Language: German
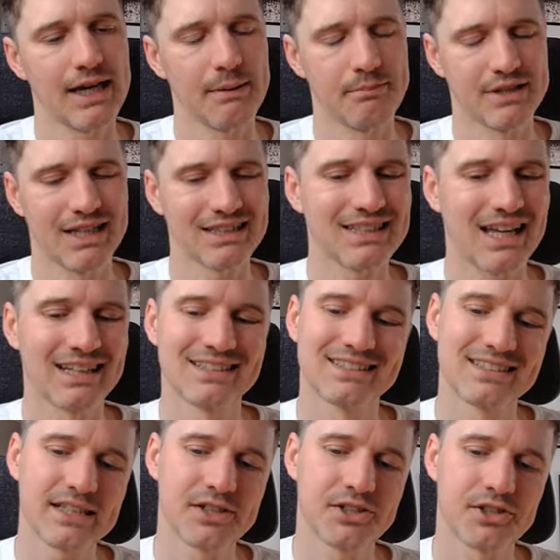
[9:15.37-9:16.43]
Cap. Das an
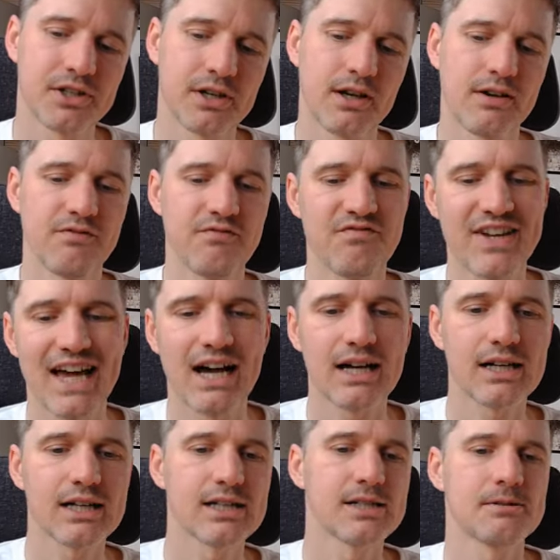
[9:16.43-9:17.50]
sich
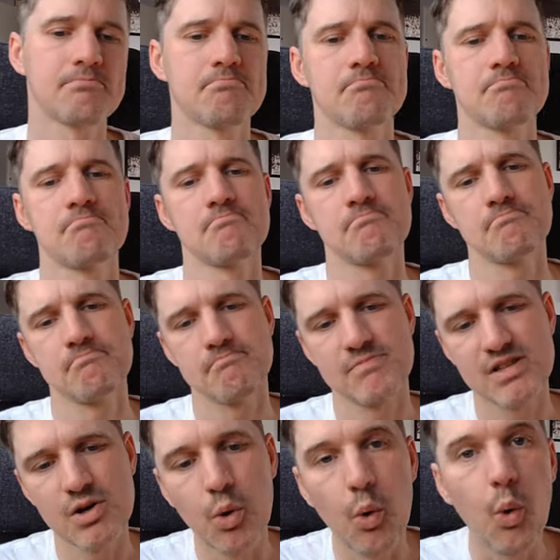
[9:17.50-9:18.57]
wäre
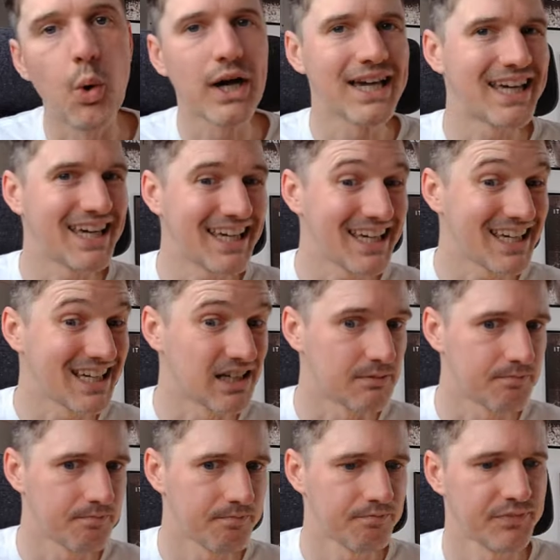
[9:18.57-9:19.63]
okay.
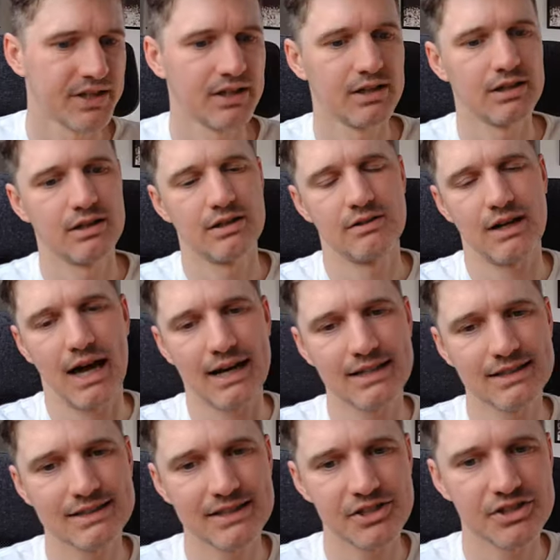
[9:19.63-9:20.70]

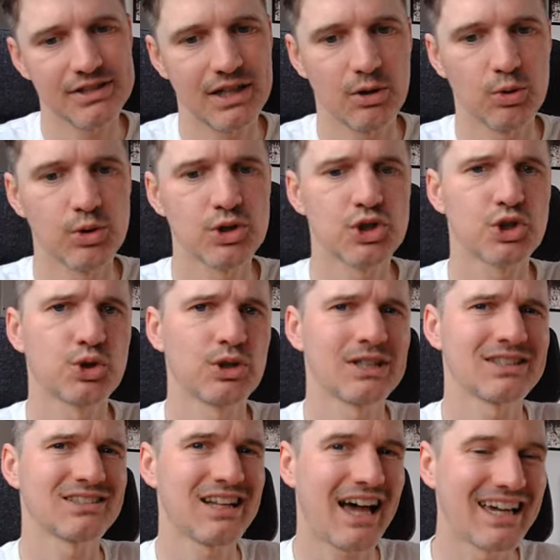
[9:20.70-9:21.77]
Angesichts der hohen
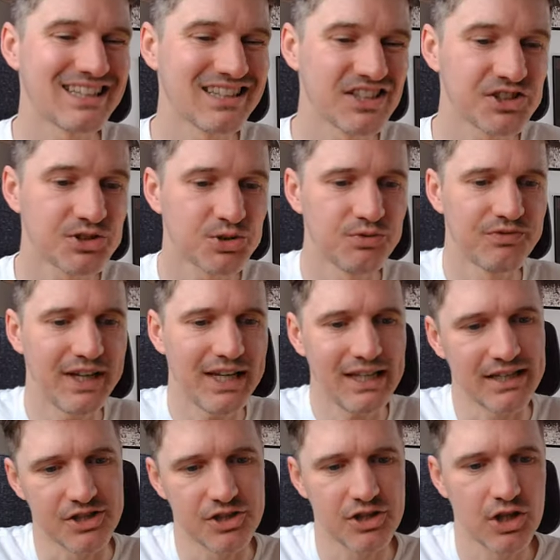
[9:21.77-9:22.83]
Schulden eigentlich zu
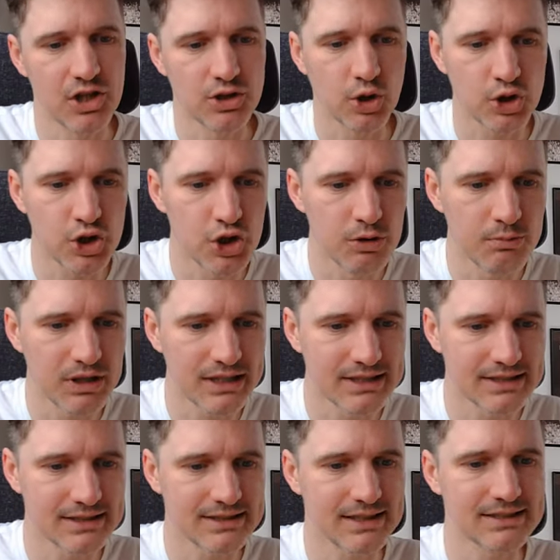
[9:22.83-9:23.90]
wenig. Noch schlimmer
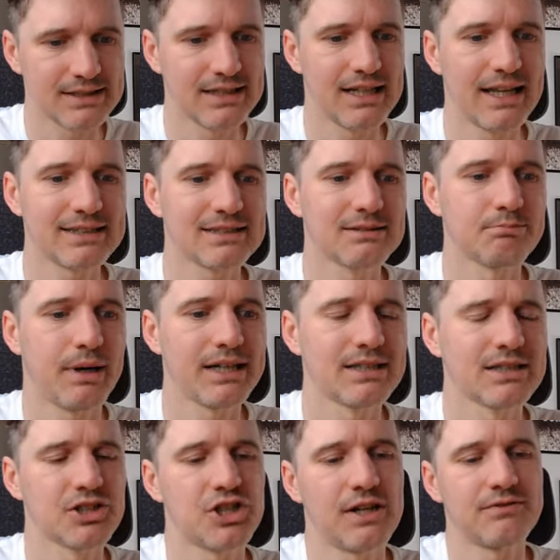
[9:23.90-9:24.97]
ist es, dass in den letzten beiden
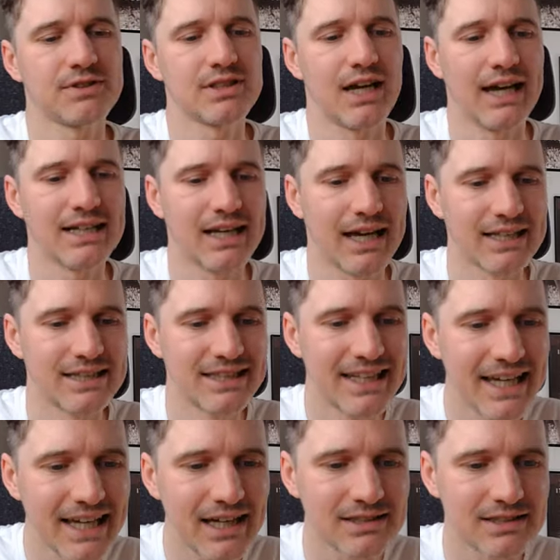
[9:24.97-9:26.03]
Geschäftsjahren ein, ein
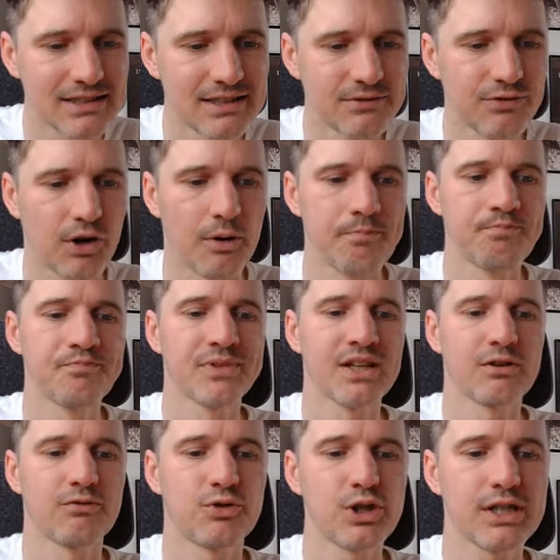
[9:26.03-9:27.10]
negativer
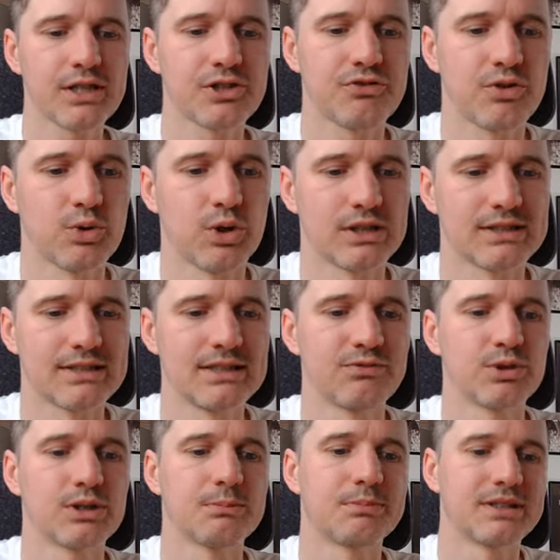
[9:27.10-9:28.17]
Free Cash Flow erzielt
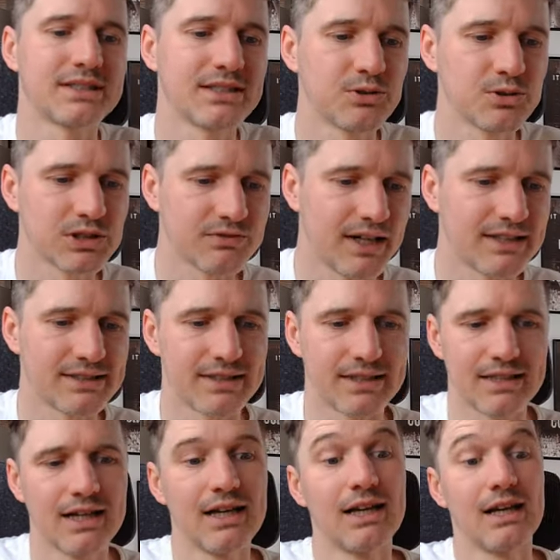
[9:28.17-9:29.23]
wurde, beziehungsweise